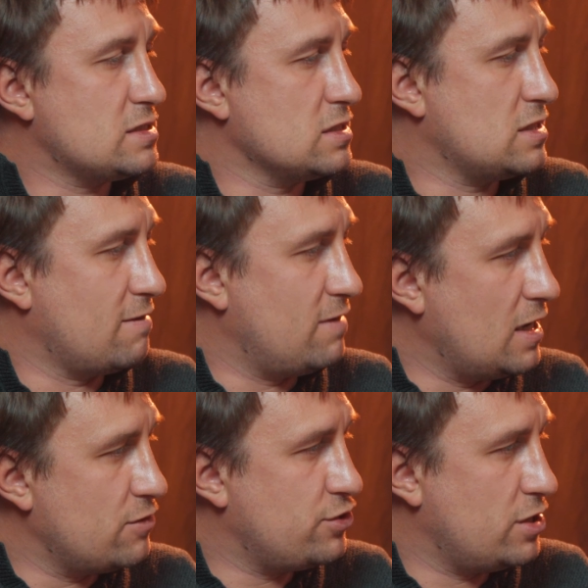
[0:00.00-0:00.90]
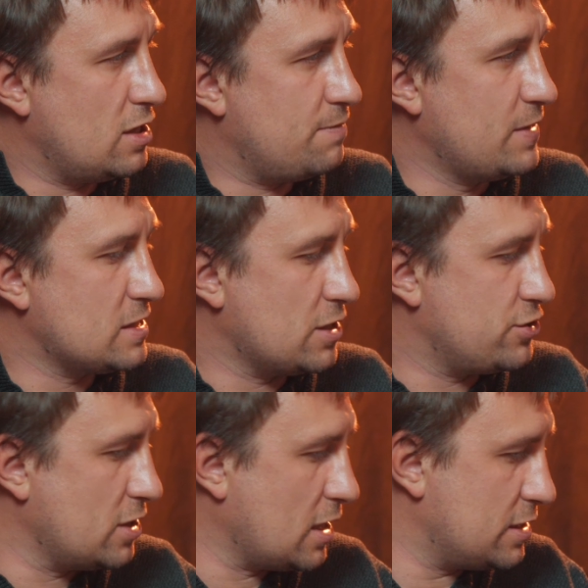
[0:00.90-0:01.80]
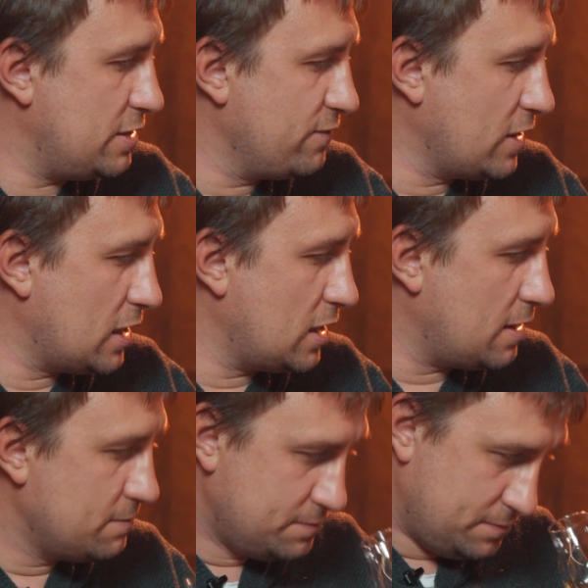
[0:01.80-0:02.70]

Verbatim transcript: составляющая достаточно активная, она